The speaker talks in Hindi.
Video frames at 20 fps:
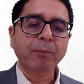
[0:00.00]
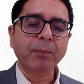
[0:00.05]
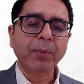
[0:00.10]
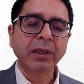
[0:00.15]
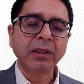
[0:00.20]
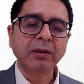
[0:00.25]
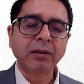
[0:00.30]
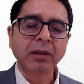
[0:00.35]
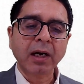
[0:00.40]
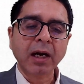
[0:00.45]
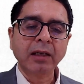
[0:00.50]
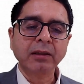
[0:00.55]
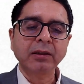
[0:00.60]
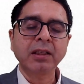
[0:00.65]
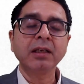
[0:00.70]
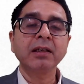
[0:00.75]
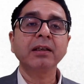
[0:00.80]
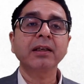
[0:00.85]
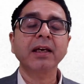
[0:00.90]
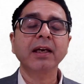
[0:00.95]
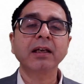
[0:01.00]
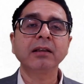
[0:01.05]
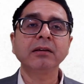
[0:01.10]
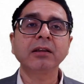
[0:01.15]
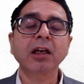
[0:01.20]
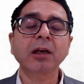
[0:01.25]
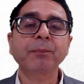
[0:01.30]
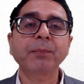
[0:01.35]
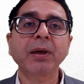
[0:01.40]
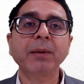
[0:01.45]
पंद्रह दिन के
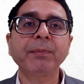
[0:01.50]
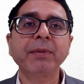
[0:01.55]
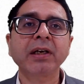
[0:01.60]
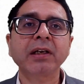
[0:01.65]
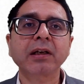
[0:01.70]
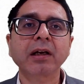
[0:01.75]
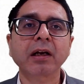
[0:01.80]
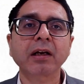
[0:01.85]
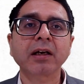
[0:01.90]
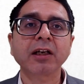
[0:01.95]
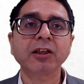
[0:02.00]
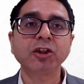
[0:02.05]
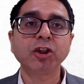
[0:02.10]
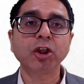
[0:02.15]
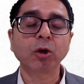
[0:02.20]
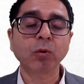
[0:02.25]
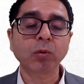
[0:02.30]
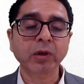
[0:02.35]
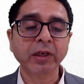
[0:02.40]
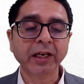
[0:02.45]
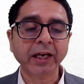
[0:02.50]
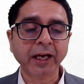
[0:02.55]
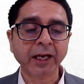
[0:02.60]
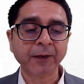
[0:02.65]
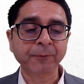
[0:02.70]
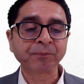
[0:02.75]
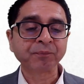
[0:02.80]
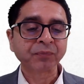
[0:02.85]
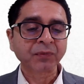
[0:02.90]
अंदर पेमेंट करना जरूरी है